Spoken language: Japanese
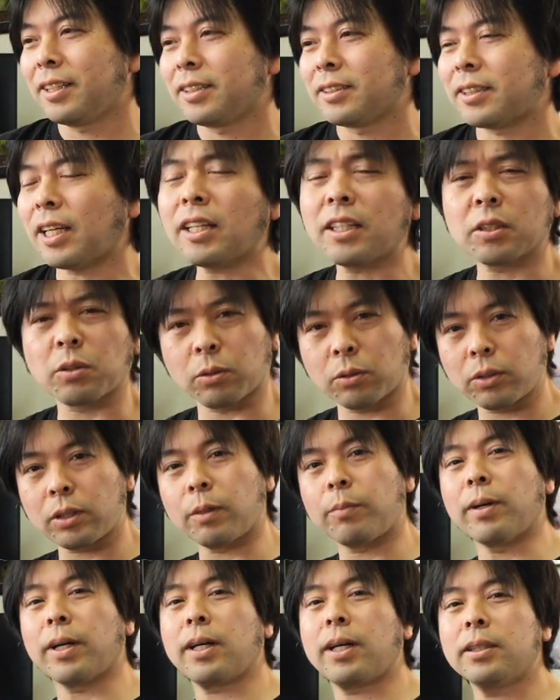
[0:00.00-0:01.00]
さっき届い
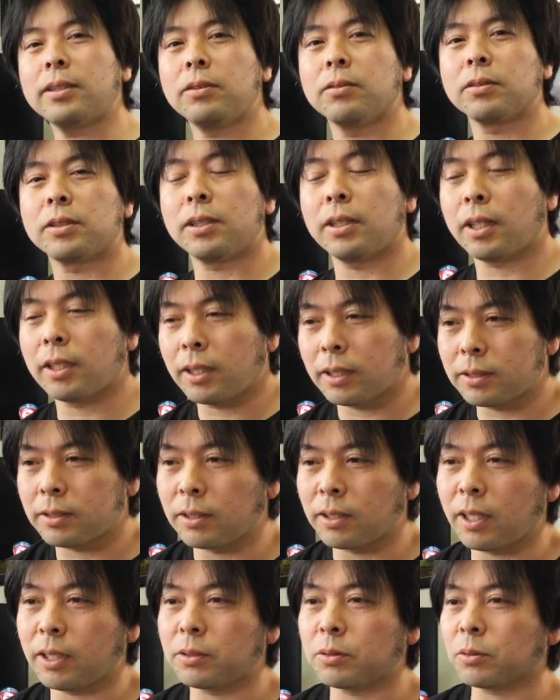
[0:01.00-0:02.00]
たばっかしの品で
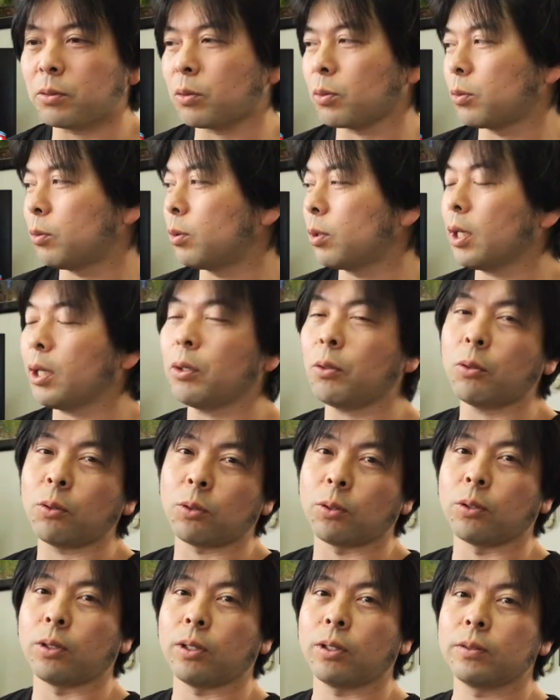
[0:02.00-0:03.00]
すえちょっとこれ
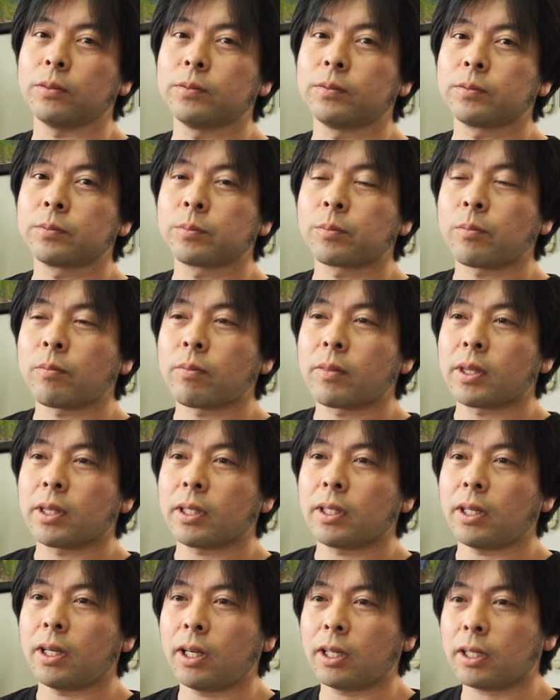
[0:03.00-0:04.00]
を
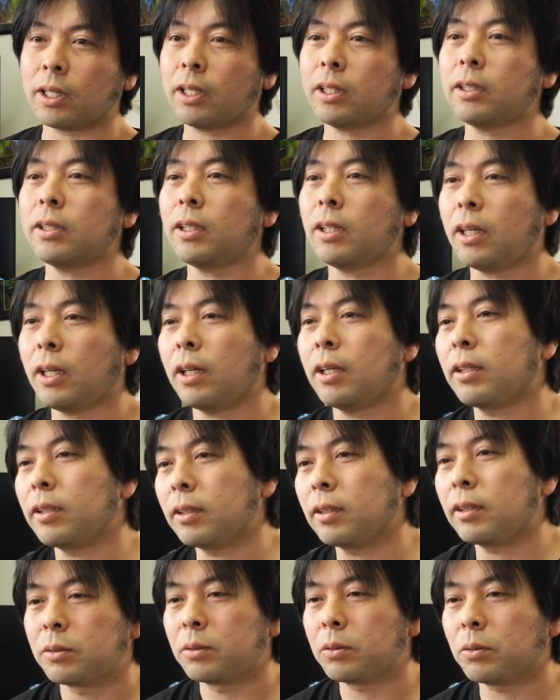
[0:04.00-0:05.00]
開けて
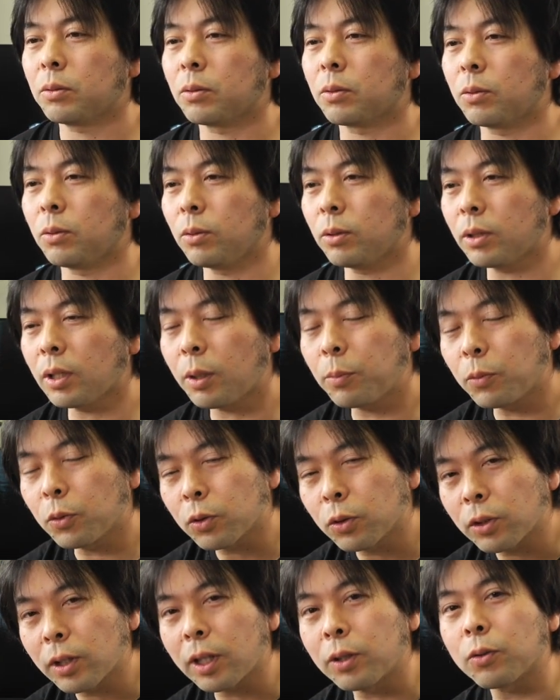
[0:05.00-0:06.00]
ちょっとどんな
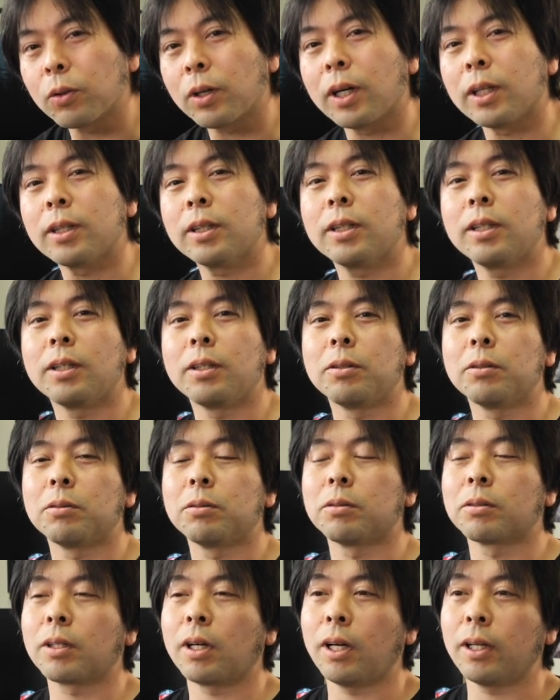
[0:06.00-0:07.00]
ものなのかって
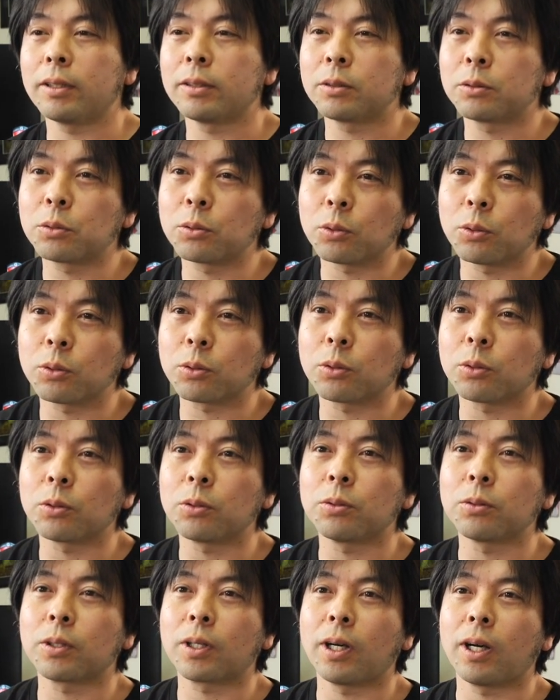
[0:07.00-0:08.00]
いう感想と
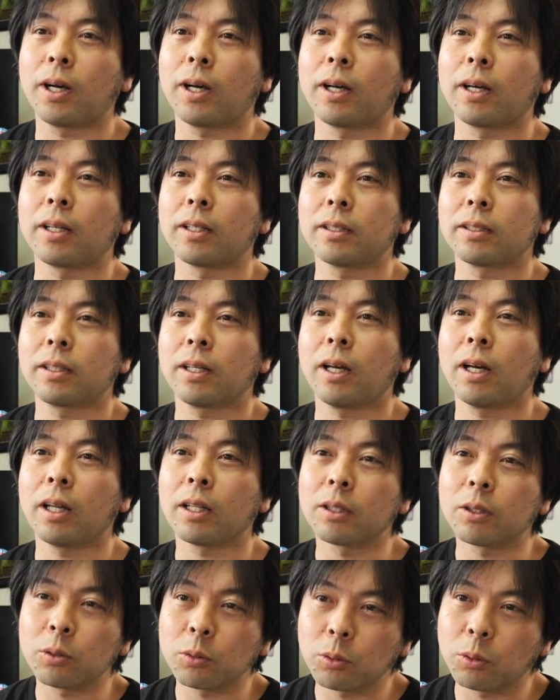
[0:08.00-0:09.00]
いうか
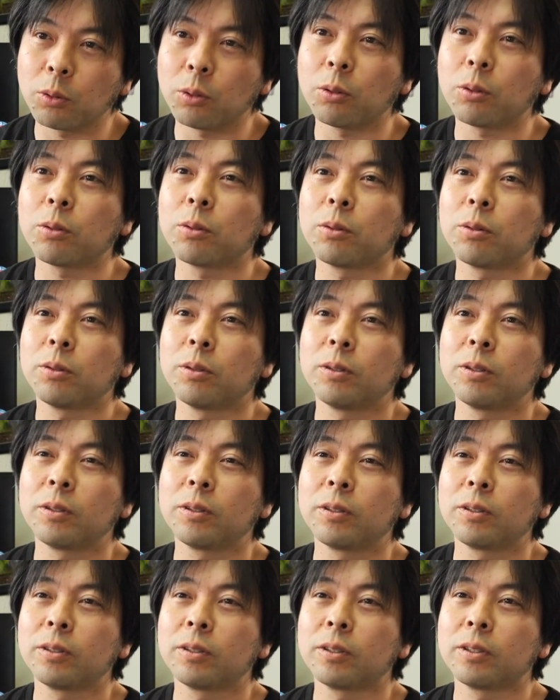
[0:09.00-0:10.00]
反応
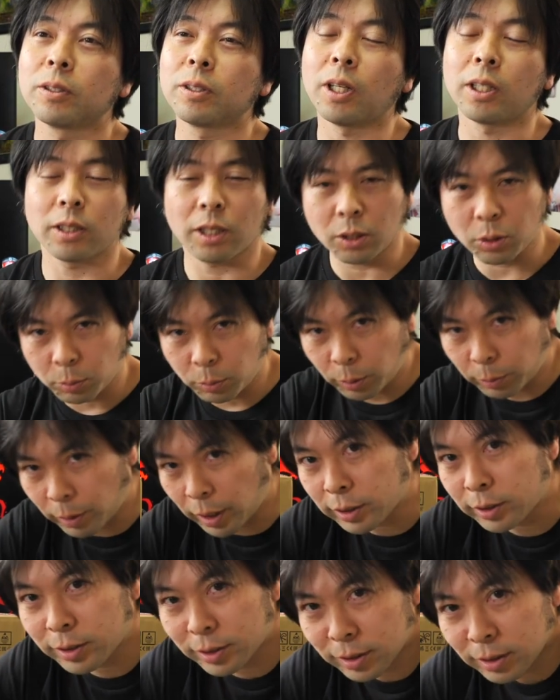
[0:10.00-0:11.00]
やりたいと思い
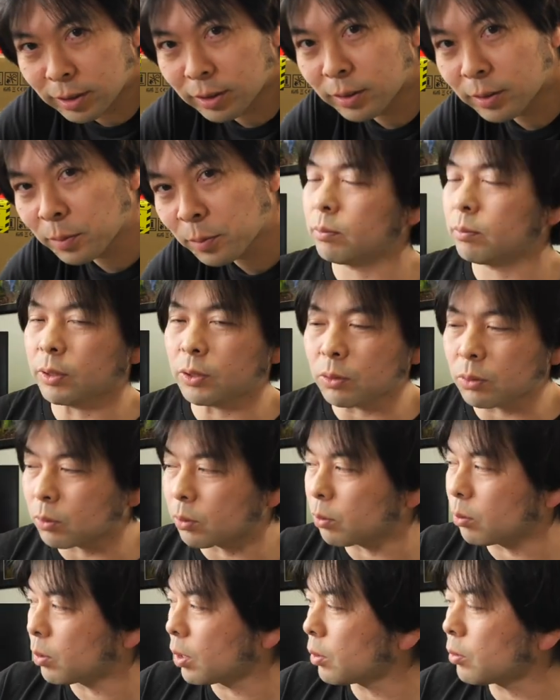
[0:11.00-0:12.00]
ます。まあ、ちょっと
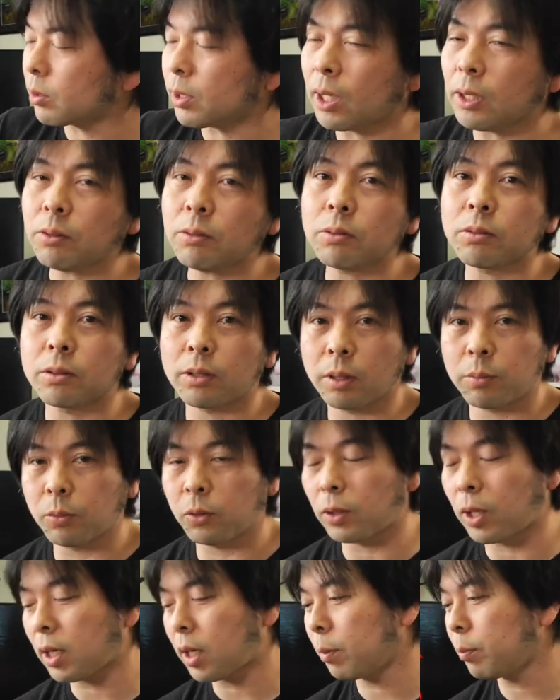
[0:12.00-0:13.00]
動画のタイトルで
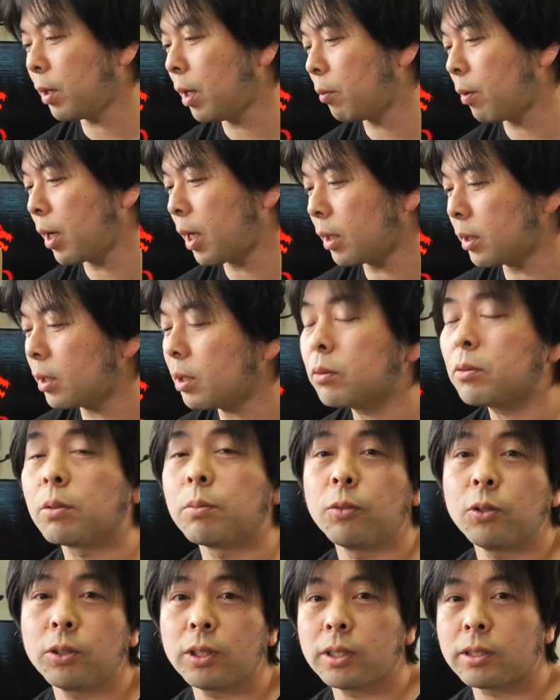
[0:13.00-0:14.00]
も中身は分かってると
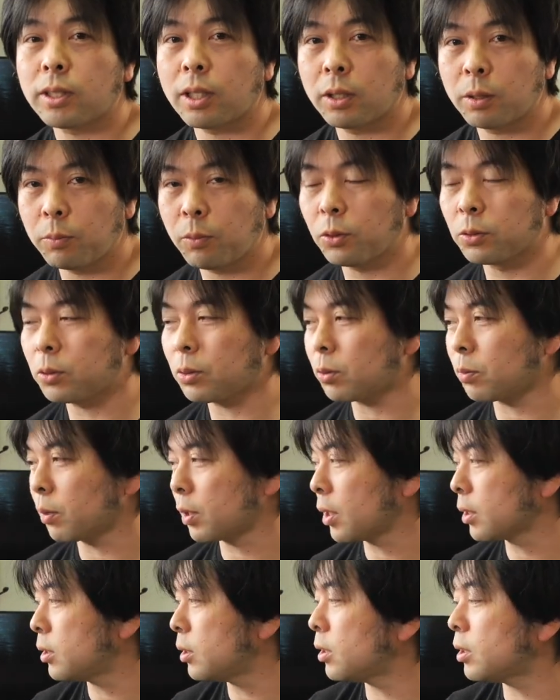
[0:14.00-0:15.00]
思うんですけれども、ちょっと
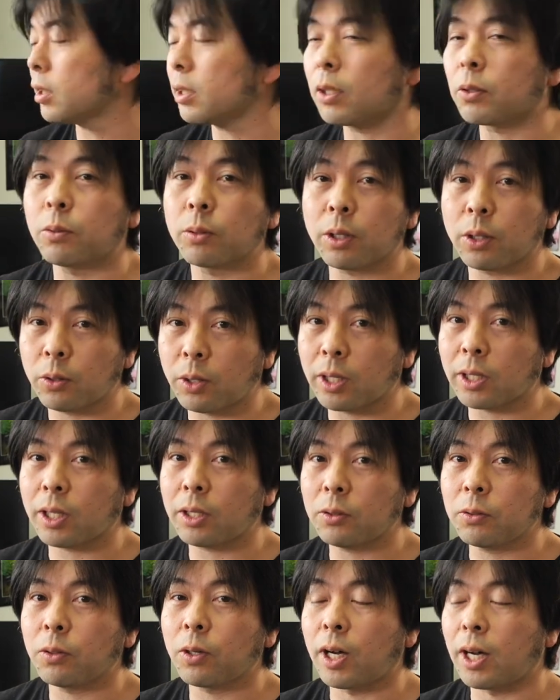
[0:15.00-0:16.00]
私自身がこれを開け
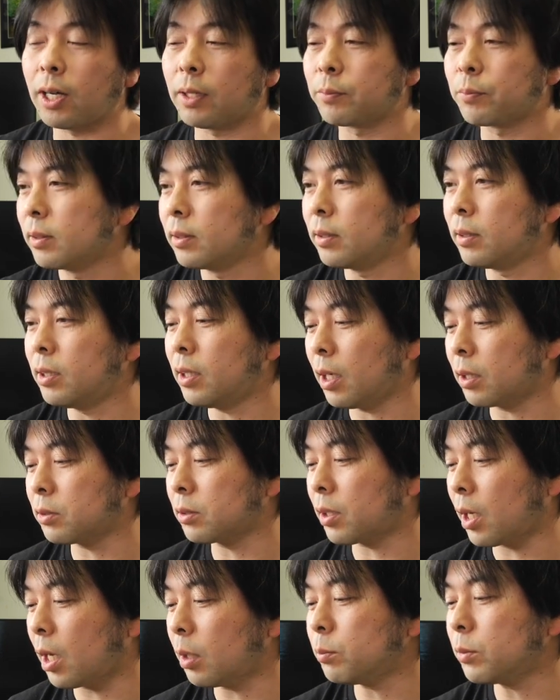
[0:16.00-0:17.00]
るのが
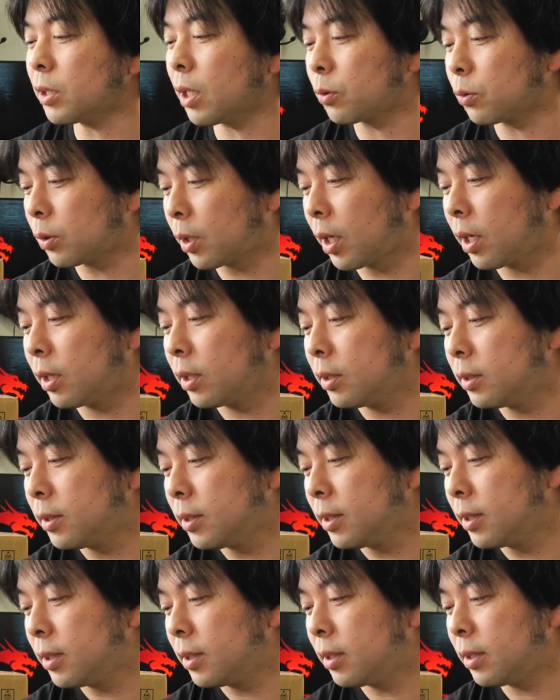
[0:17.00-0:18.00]
リアルタイムなので、
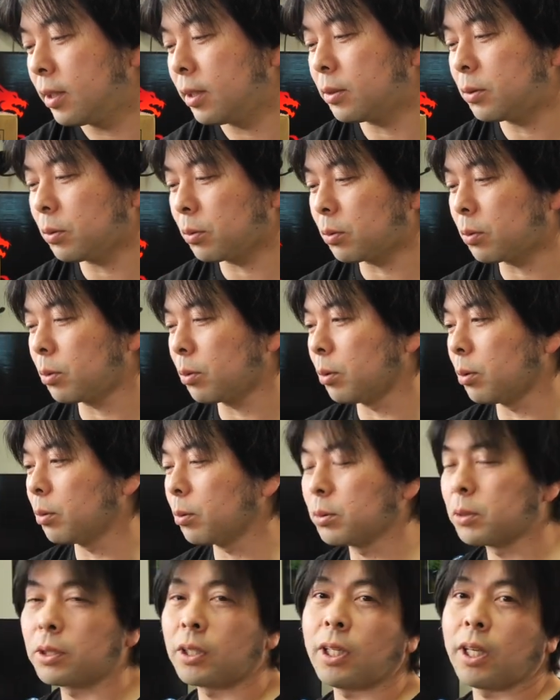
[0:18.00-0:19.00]
えちょっと
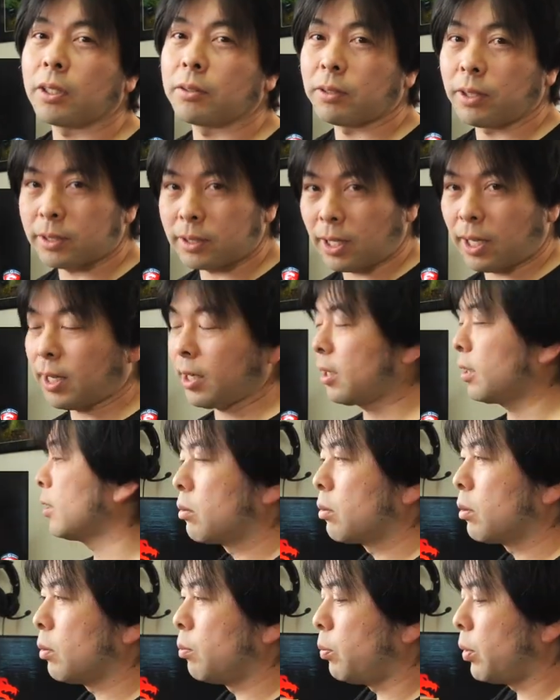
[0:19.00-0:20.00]
お付き合いください。
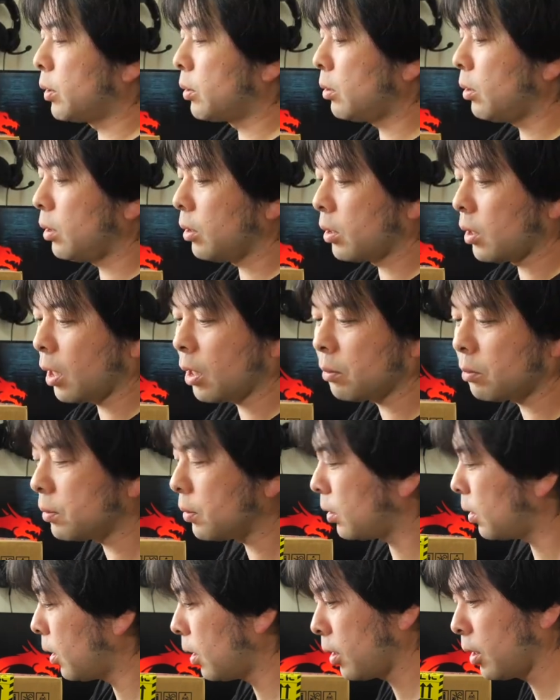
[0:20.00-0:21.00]
これ別に
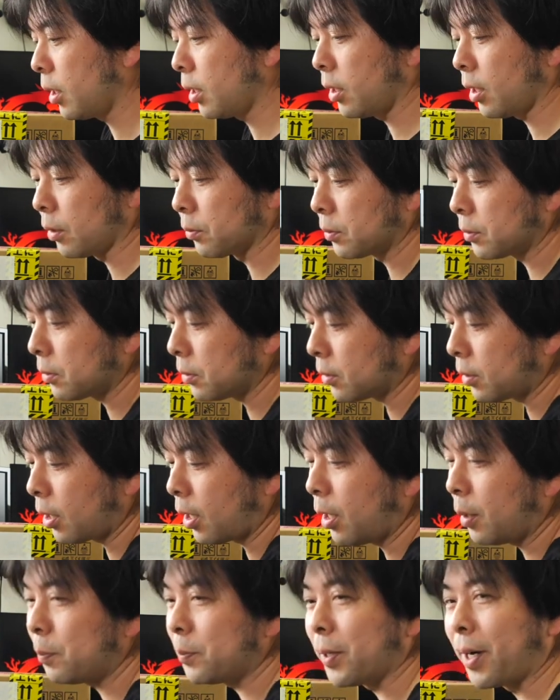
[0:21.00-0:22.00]
ナイフいらないね。普通に
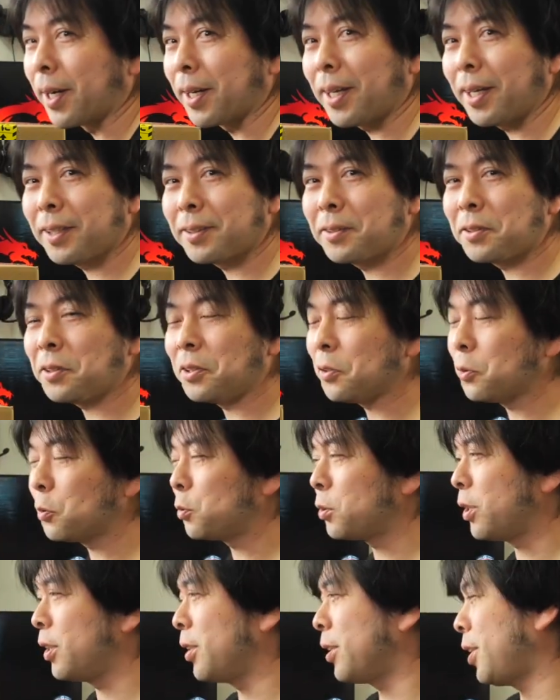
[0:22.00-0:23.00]
テープ開けやすいよ
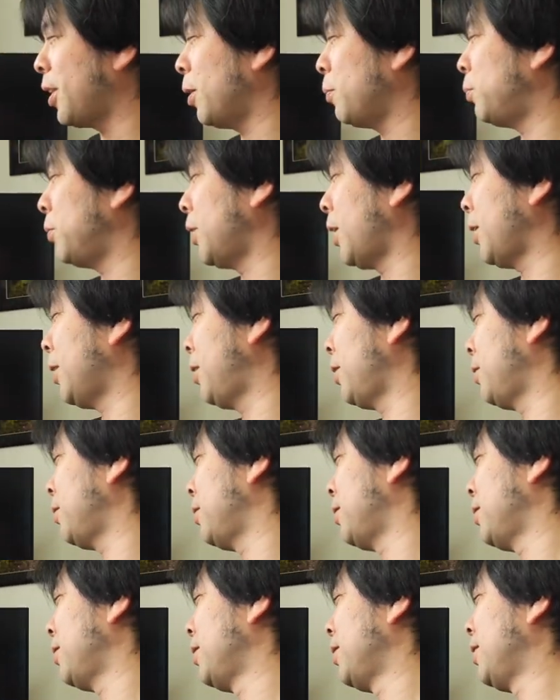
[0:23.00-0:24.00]
うにテープなってる。